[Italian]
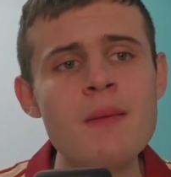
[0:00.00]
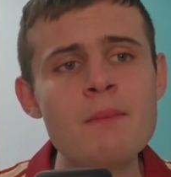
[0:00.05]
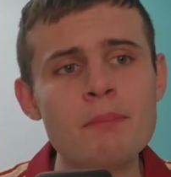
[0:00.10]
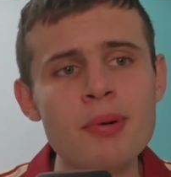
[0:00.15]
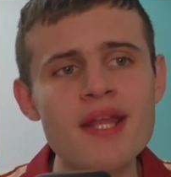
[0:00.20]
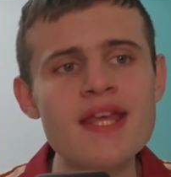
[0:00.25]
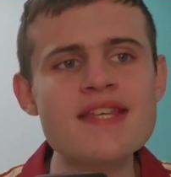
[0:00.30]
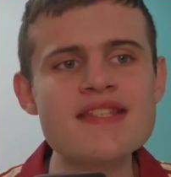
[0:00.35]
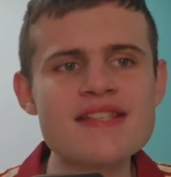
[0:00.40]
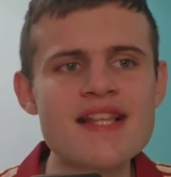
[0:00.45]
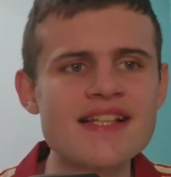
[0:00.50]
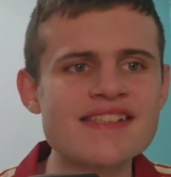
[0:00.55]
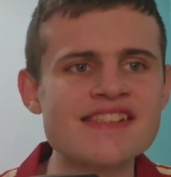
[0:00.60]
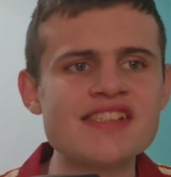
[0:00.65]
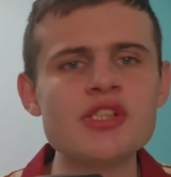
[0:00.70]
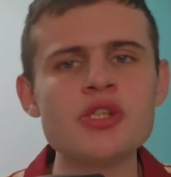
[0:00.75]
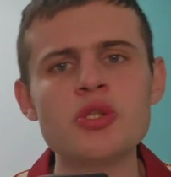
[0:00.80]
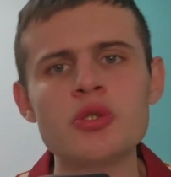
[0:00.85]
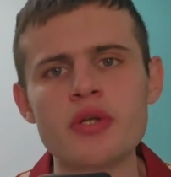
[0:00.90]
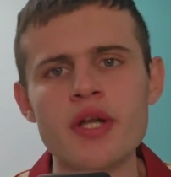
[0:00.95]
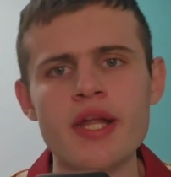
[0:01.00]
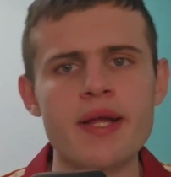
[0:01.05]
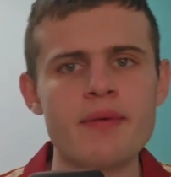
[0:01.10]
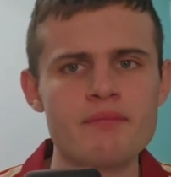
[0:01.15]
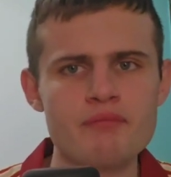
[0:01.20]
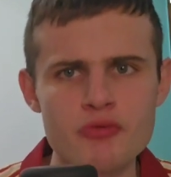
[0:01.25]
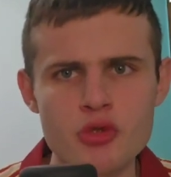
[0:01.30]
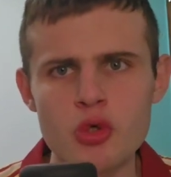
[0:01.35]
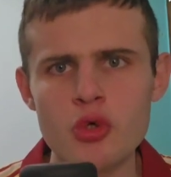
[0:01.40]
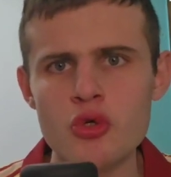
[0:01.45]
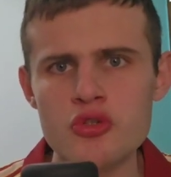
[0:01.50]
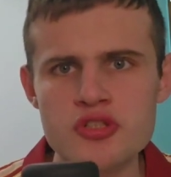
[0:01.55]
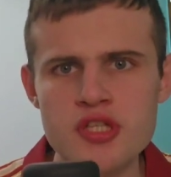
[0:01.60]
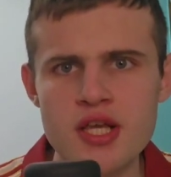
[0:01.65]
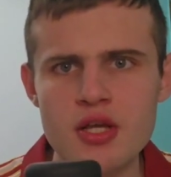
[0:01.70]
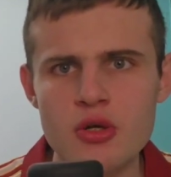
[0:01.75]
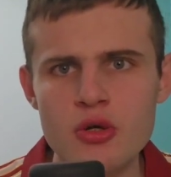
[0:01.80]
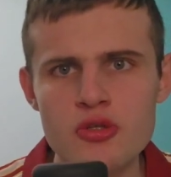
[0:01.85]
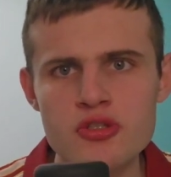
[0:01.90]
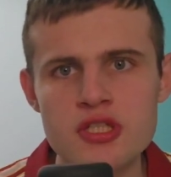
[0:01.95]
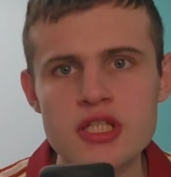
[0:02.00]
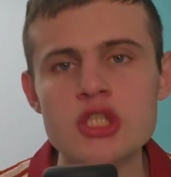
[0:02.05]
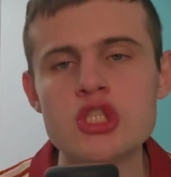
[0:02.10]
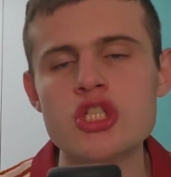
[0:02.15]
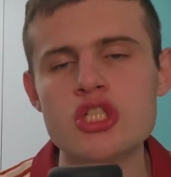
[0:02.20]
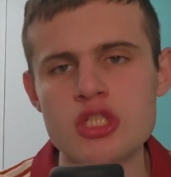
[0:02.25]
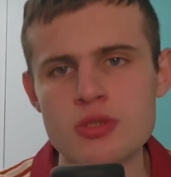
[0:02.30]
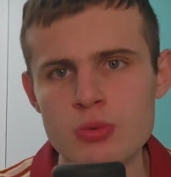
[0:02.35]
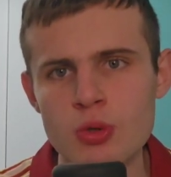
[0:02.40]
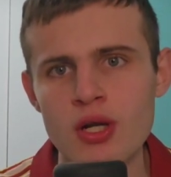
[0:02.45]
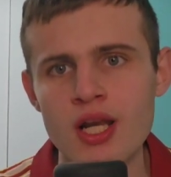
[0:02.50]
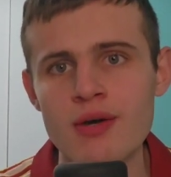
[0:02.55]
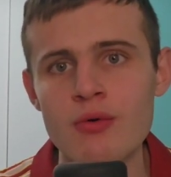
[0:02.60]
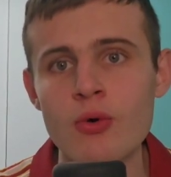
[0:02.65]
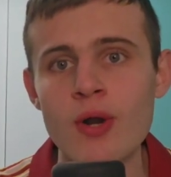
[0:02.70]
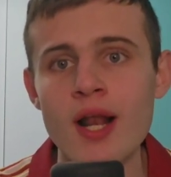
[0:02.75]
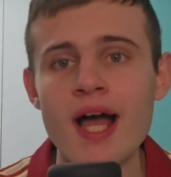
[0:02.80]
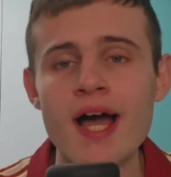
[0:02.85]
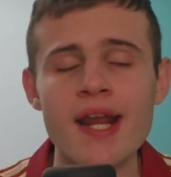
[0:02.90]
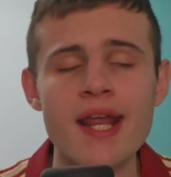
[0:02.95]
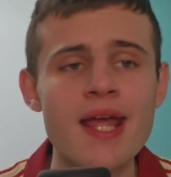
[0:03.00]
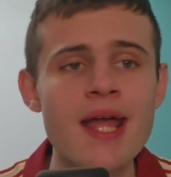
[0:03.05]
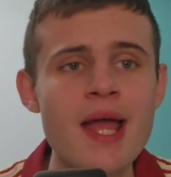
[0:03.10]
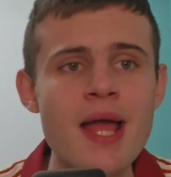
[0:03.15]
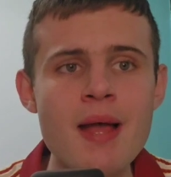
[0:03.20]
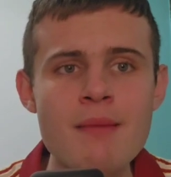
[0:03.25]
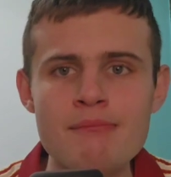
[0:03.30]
Prestazione, così e così ci si può lavorare